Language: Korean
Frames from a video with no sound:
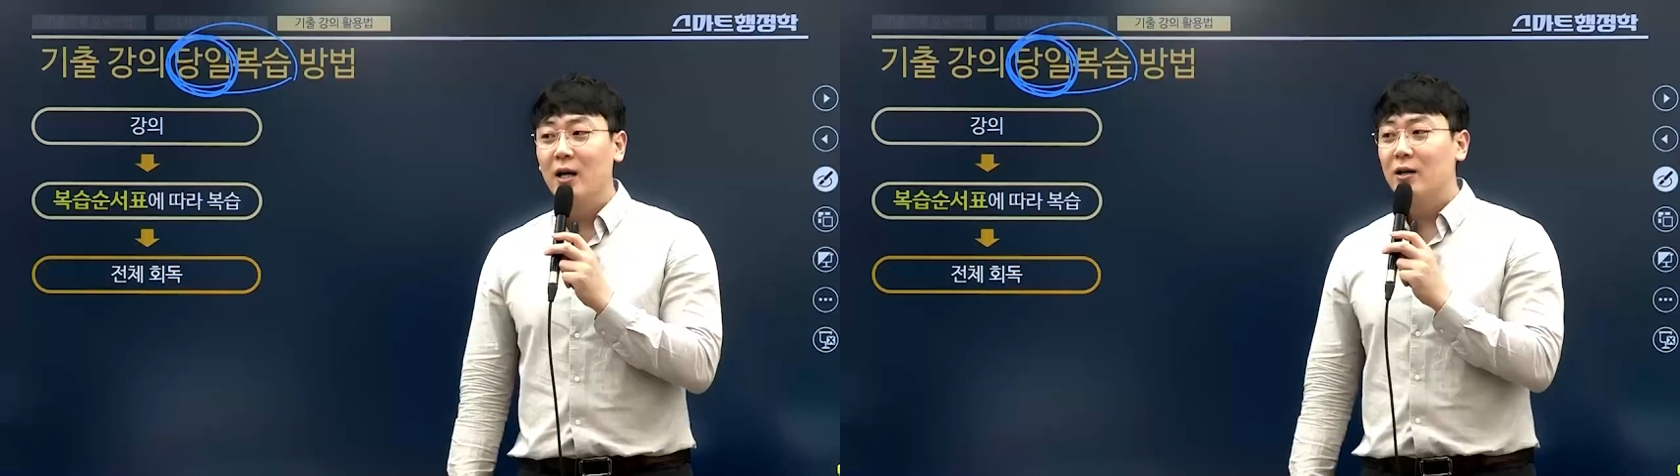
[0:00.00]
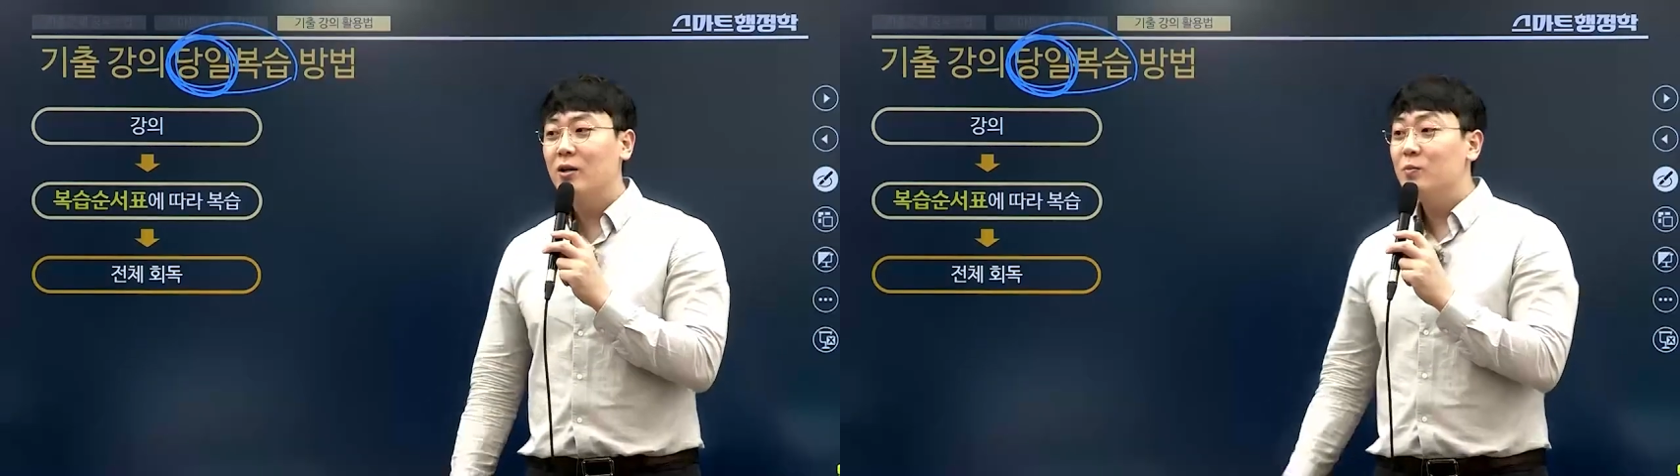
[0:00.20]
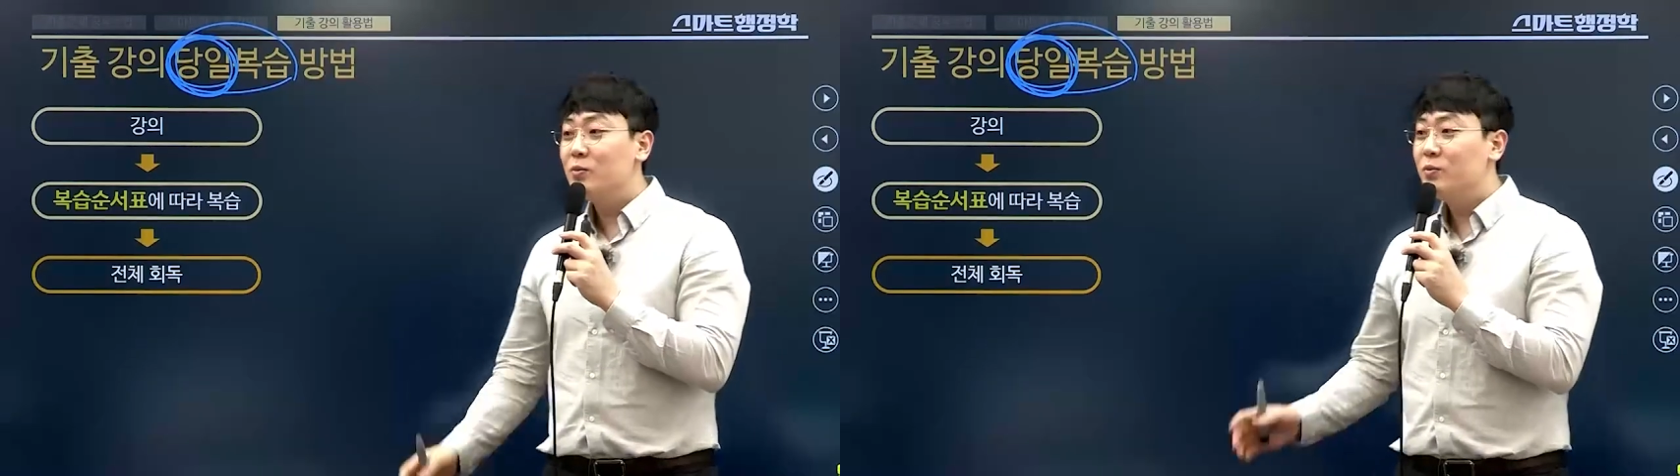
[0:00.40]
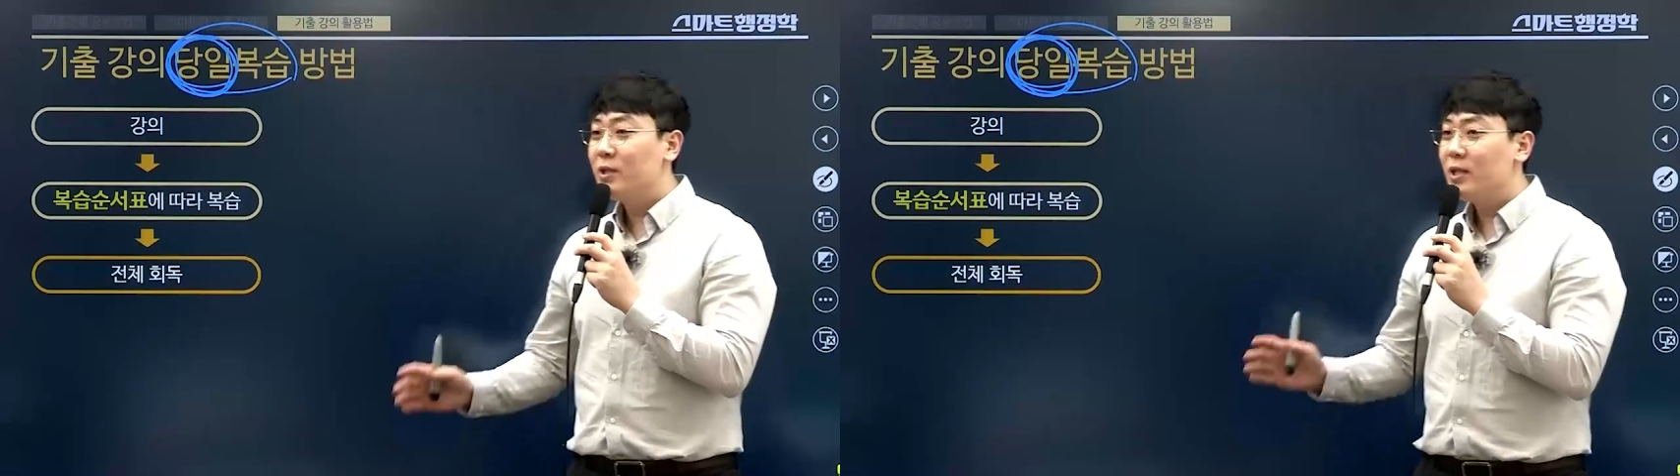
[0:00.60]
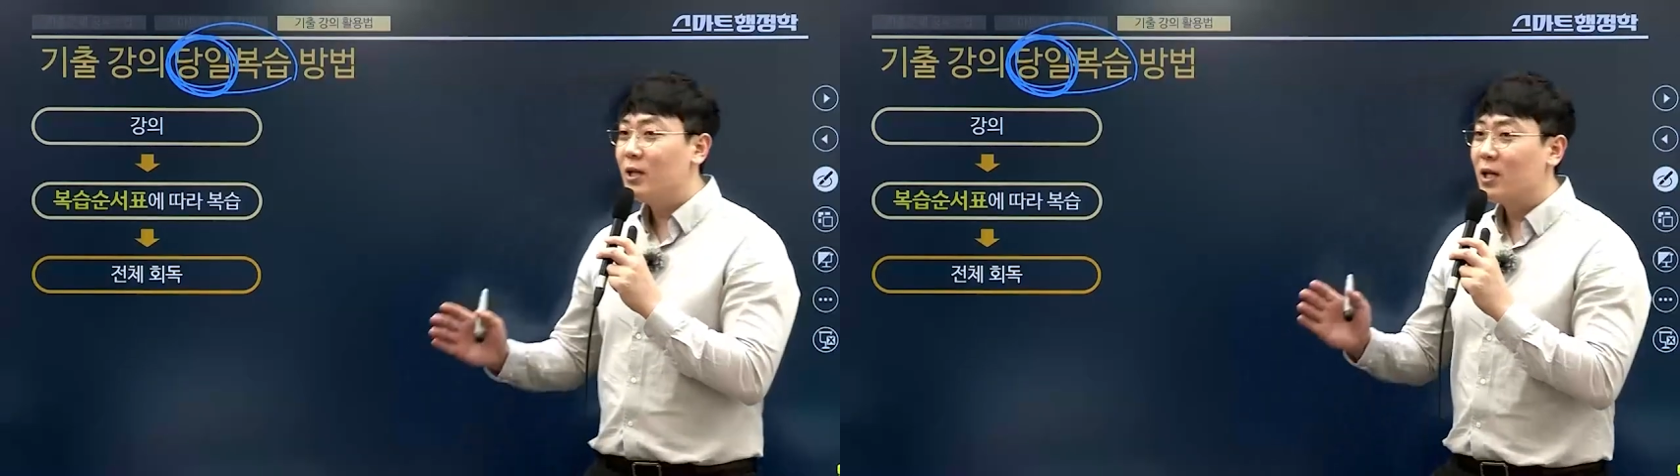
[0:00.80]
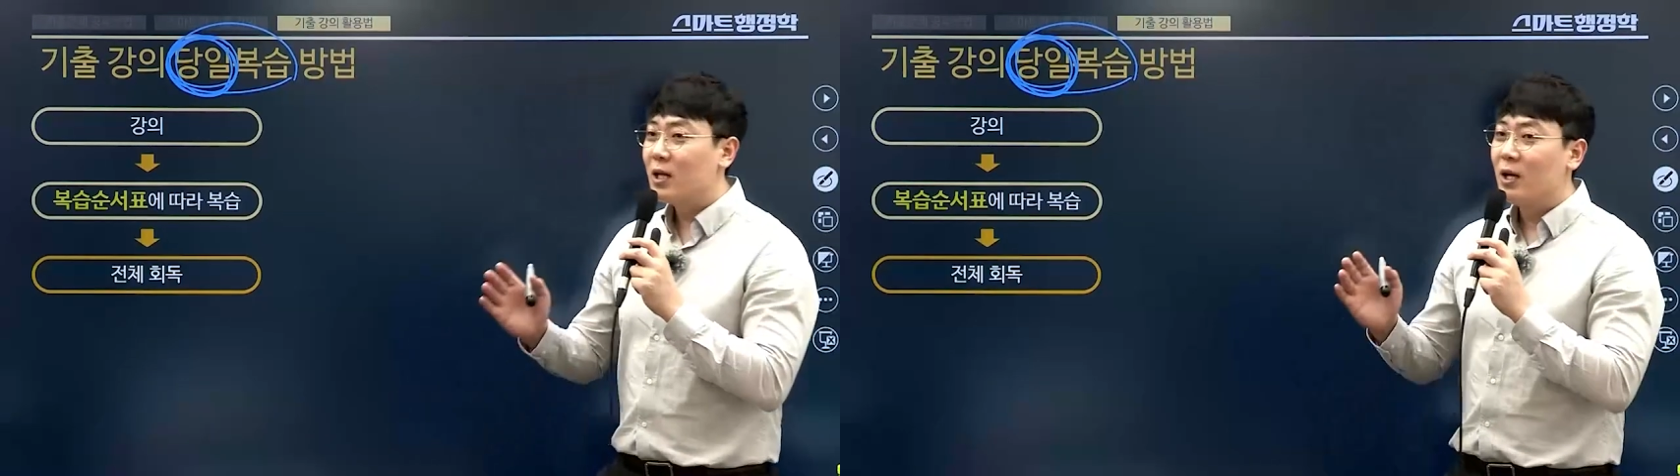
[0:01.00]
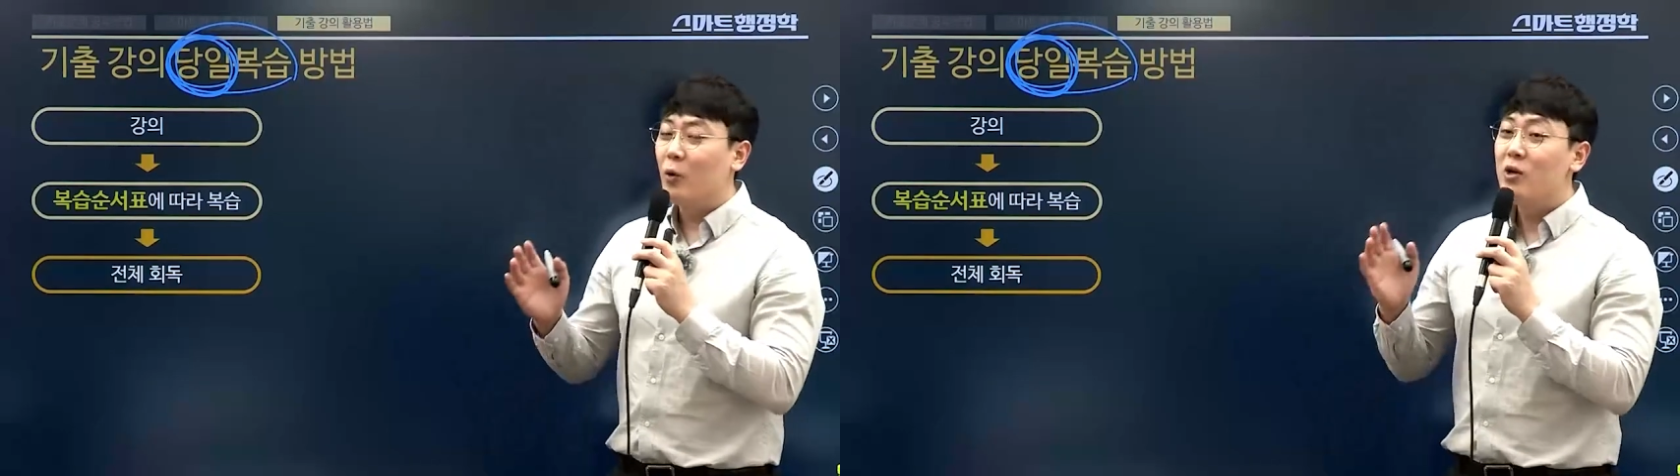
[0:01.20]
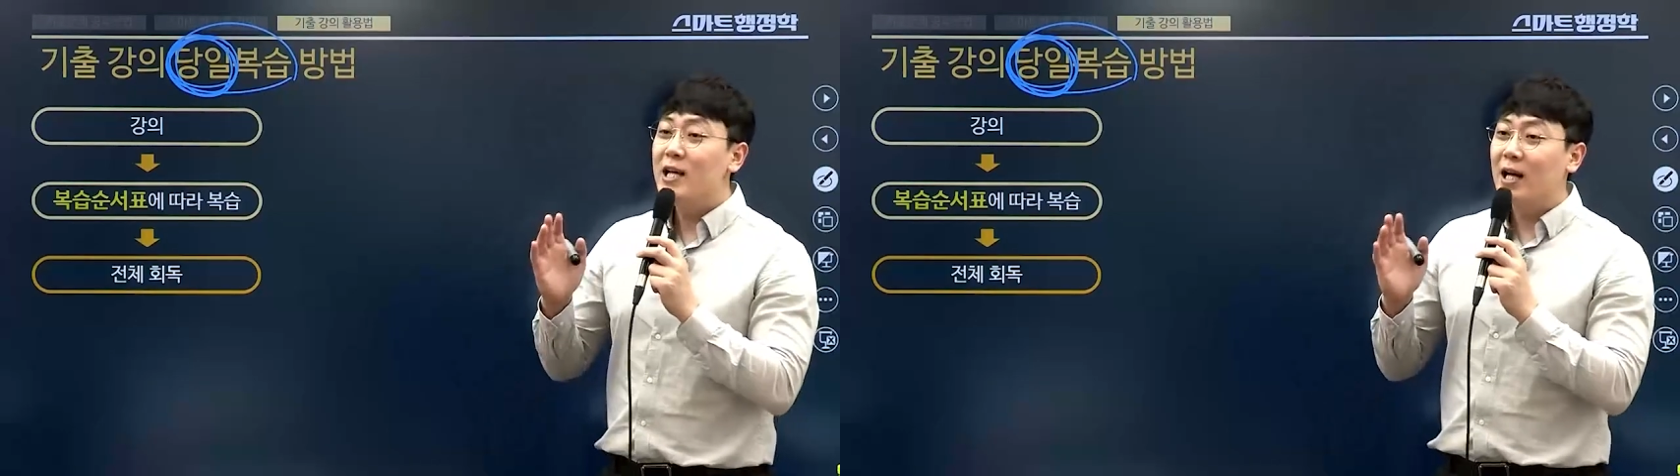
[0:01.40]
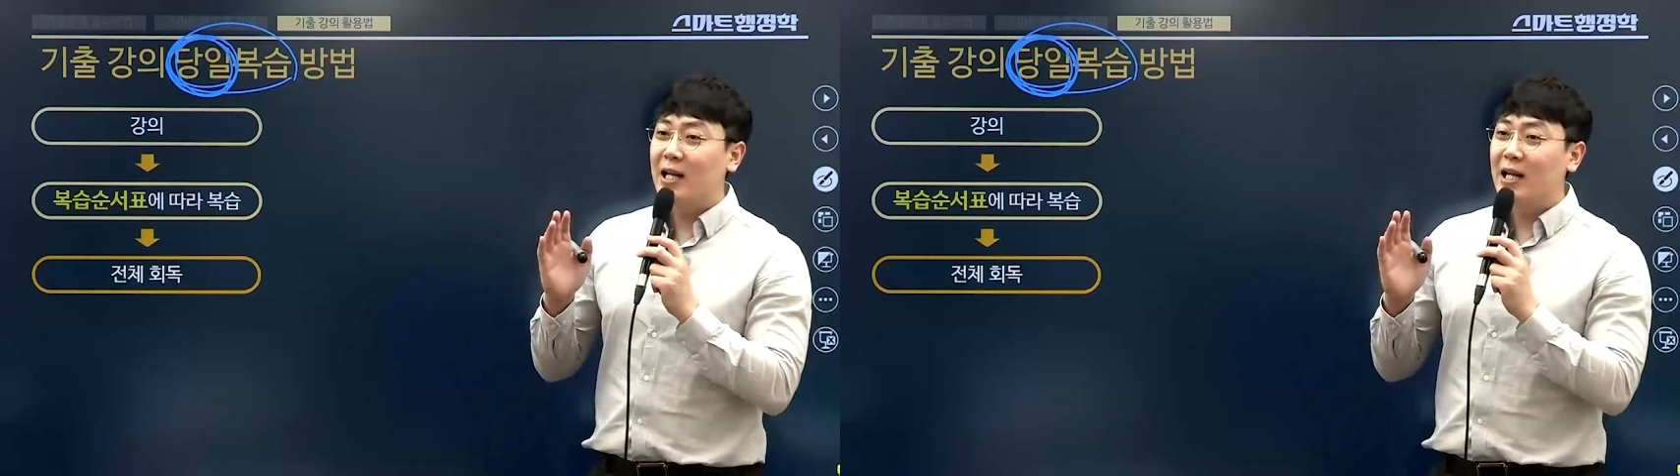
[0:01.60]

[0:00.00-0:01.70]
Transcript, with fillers: 그런 부분이 원리가